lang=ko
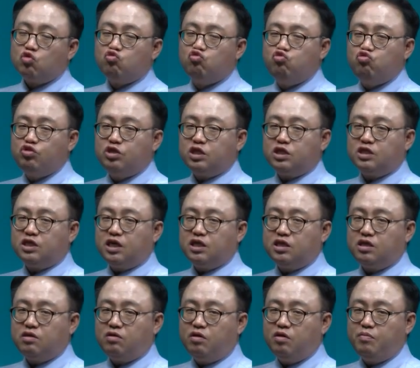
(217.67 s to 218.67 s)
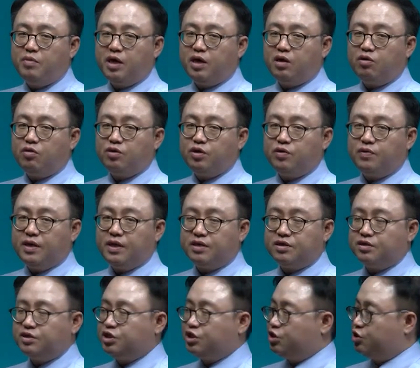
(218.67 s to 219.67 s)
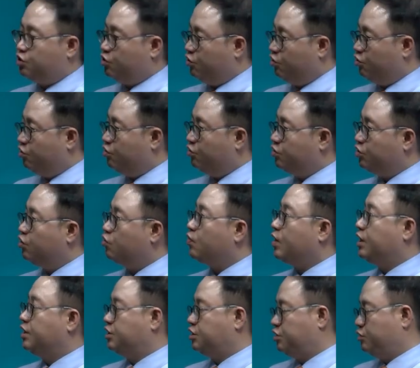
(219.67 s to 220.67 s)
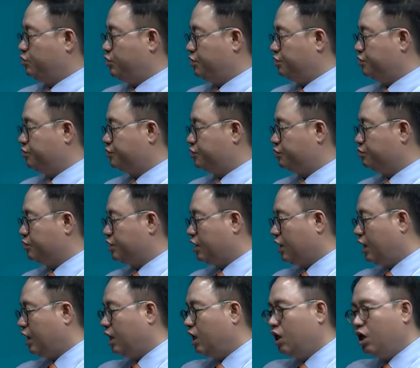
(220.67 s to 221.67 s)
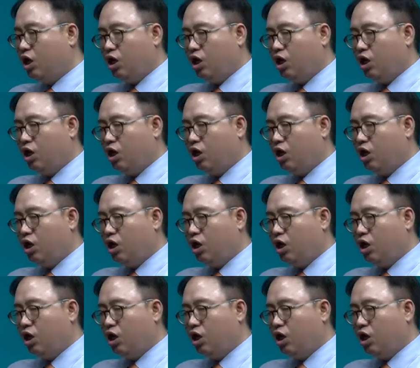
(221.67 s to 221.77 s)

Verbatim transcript: 구직자들이 얼마나 어려워하는지 전혀 관심이 없습니다.